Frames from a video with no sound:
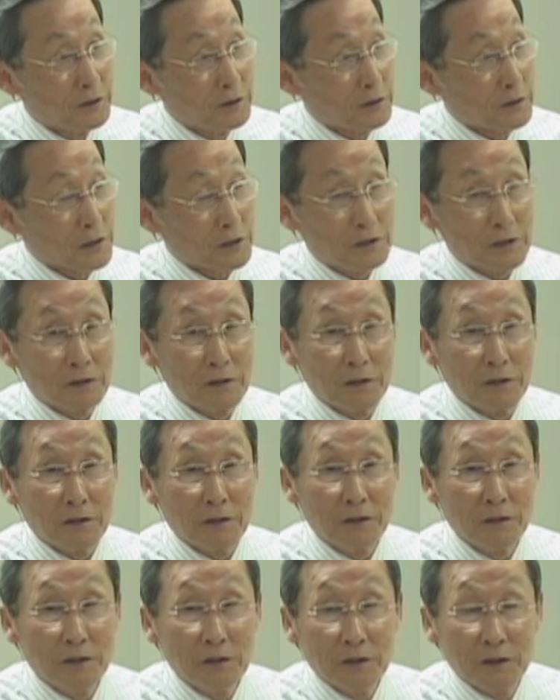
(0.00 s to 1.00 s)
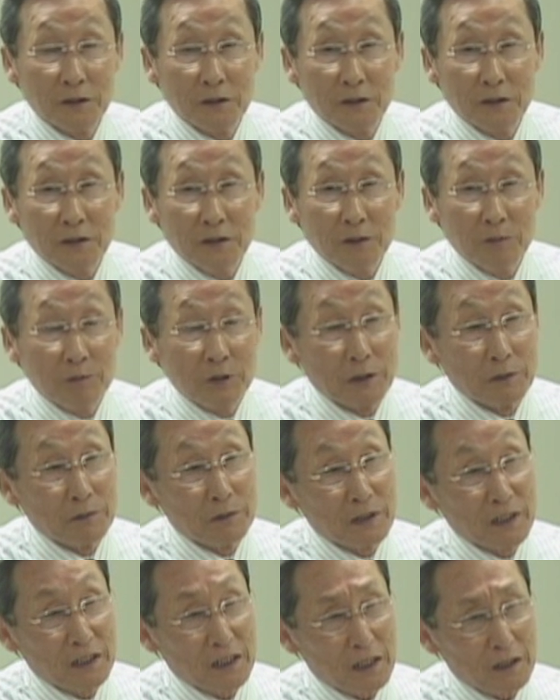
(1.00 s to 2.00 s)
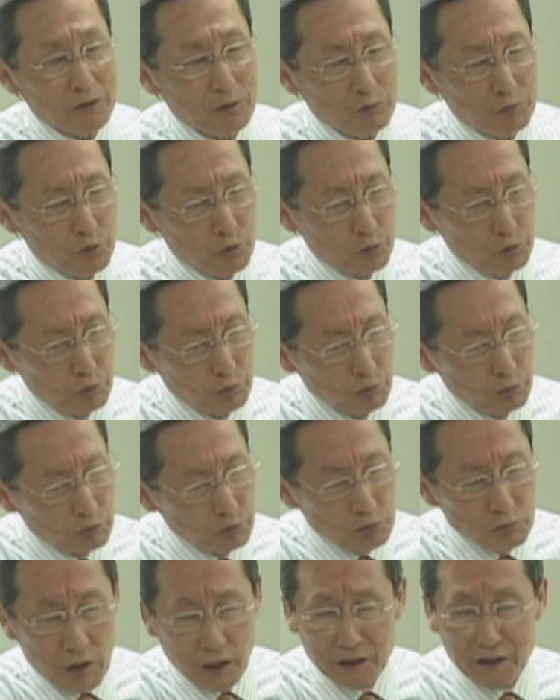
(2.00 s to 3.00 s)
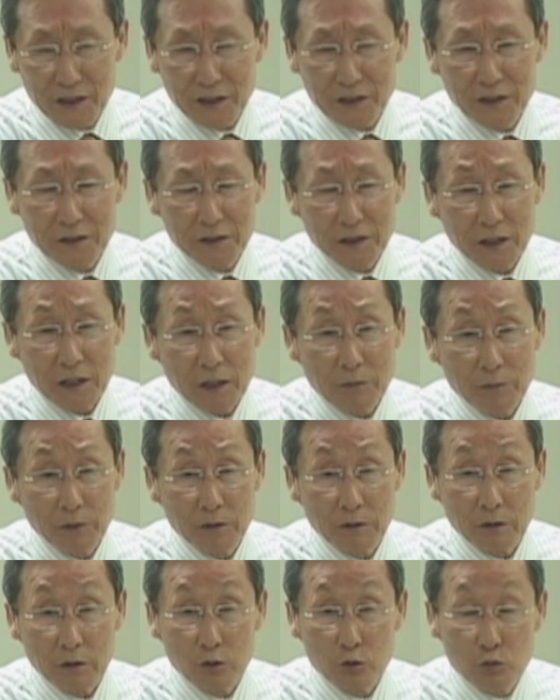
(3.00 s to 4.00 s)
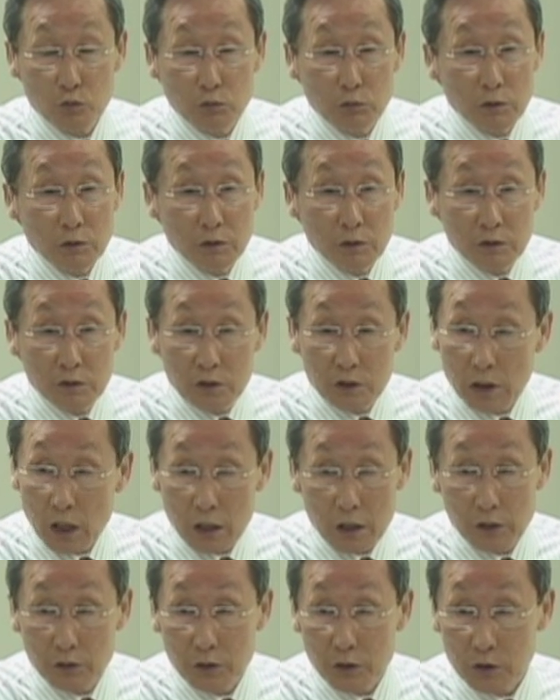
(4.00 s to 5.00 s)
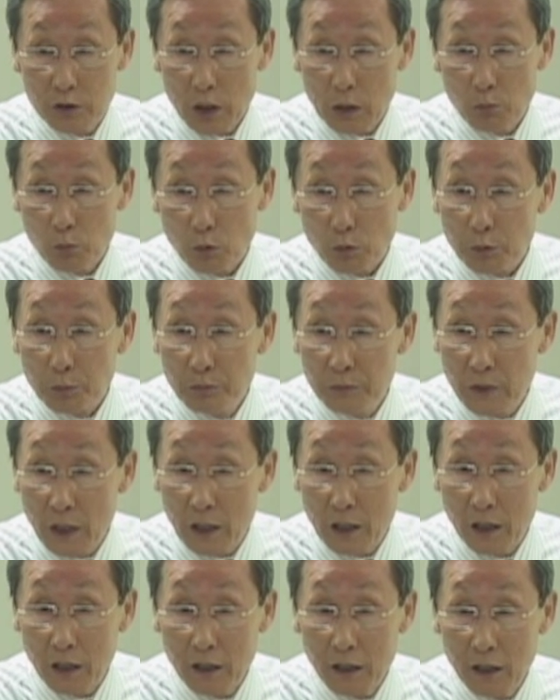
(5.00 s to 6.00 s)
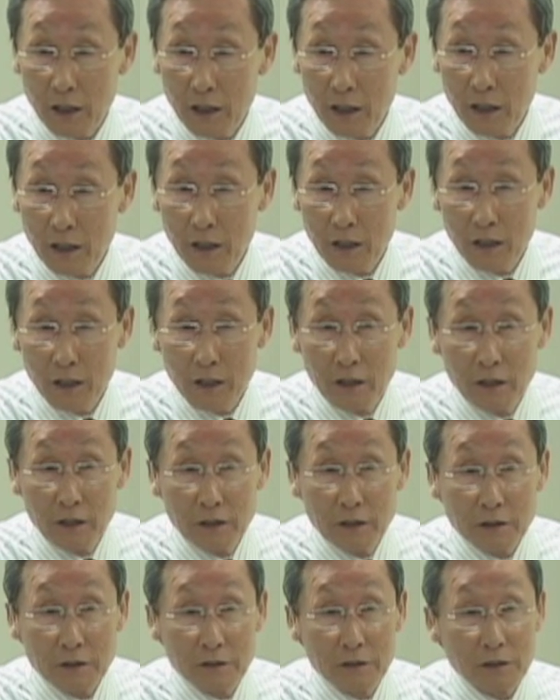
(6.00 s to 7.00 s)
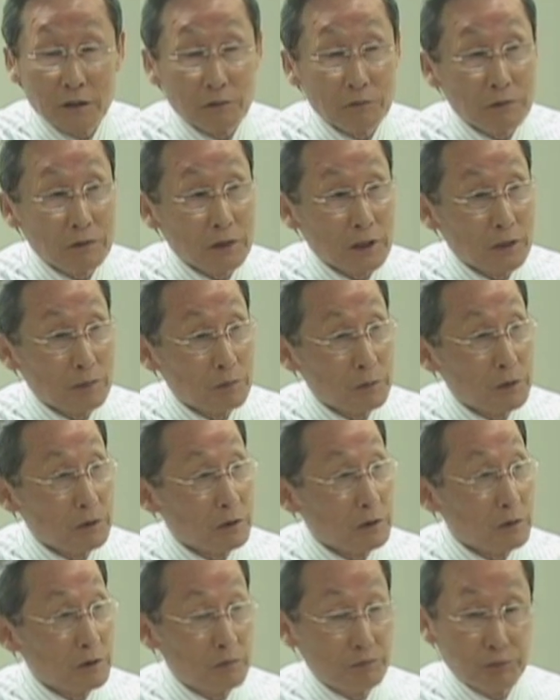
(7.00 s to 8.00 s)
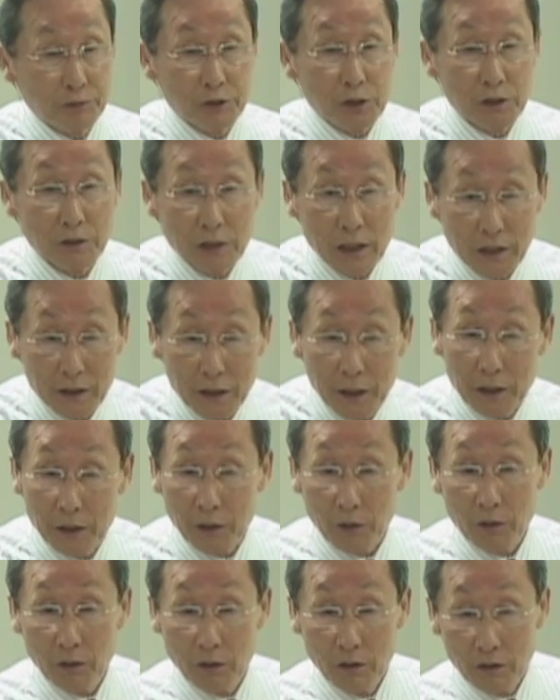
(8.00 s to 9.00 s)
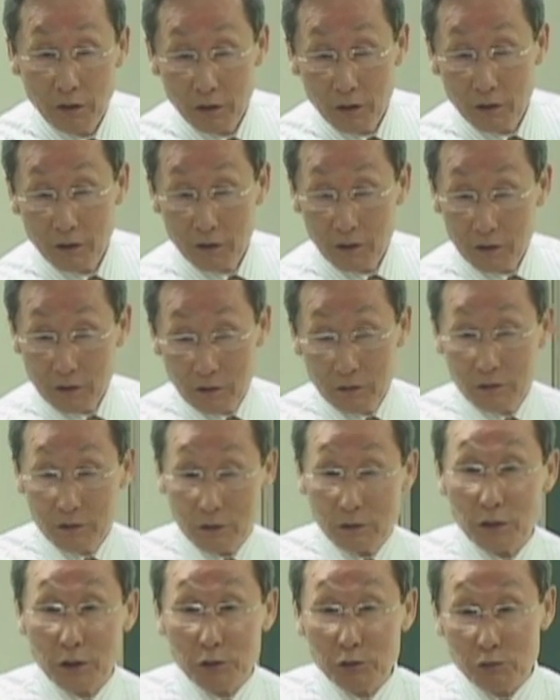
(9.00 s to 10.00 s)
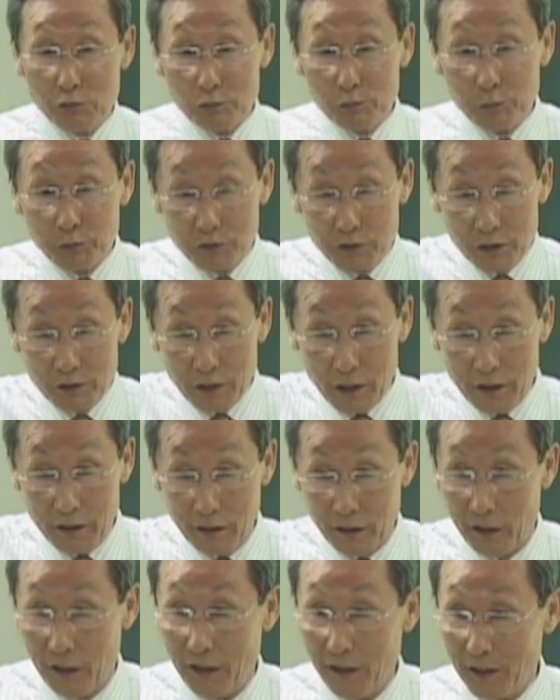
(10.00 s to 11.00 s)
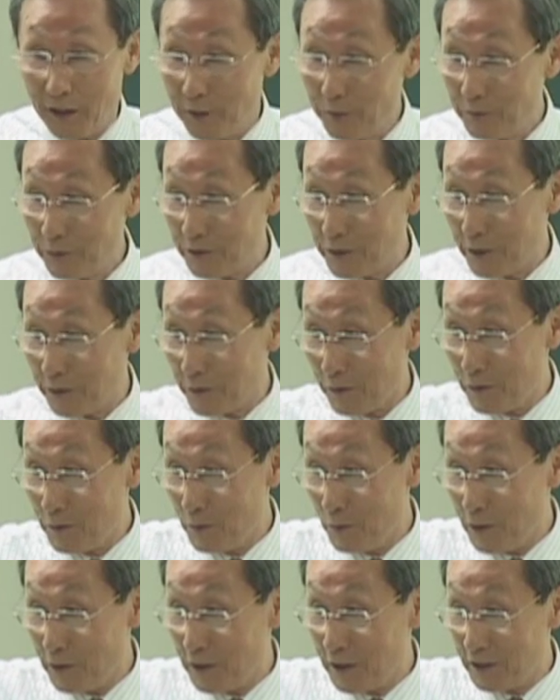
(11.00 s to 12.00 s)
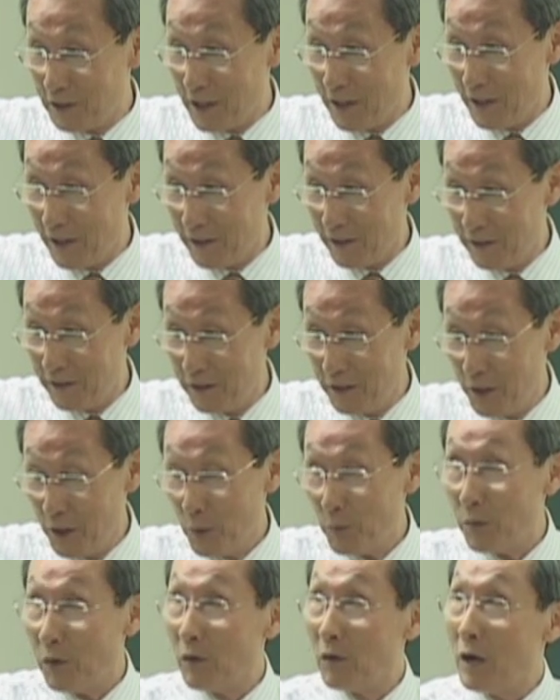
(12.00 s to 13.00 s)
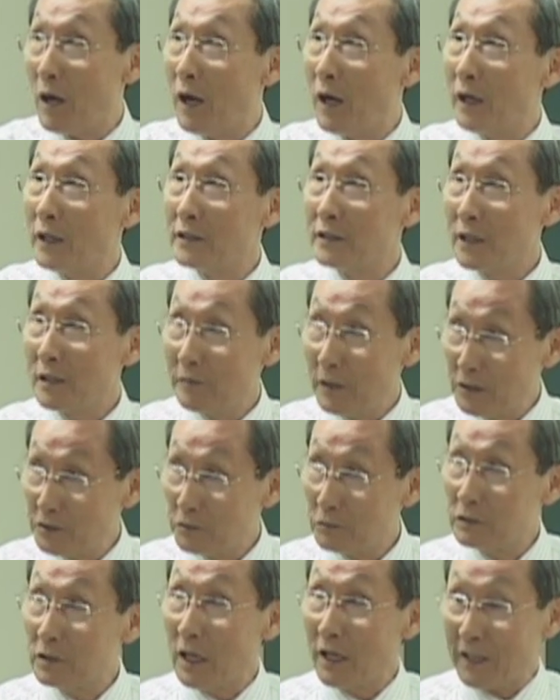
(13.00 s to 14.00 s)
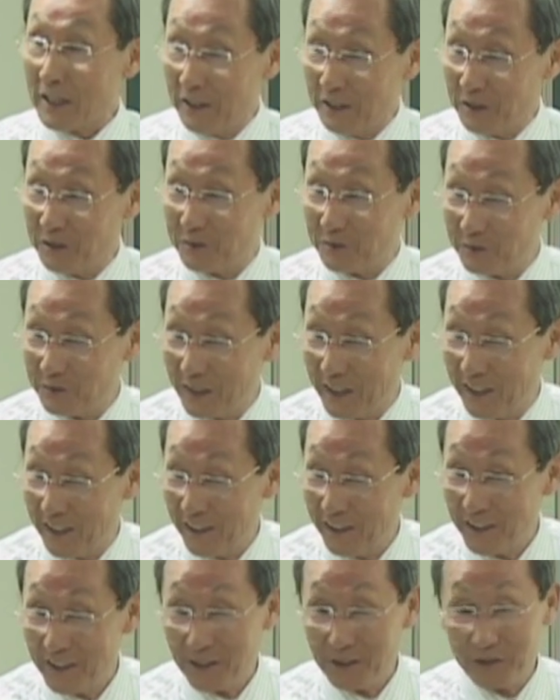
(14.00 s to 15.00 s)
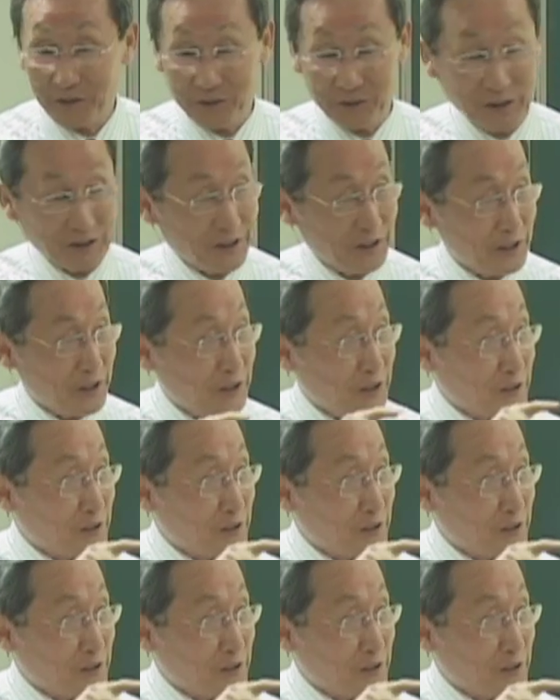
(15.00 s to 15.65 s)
그래서 이 병원에 아주 중환자실에 가면 죽었는지 살았는지 잘 모릅니다. 그러니까 우리가 뭘 붙여놔야 돼요? 전기줄 붙여놔야 돼. 붙여놓고 모니터를 보고 아, 이 사람 아직 살아있구나. 왜?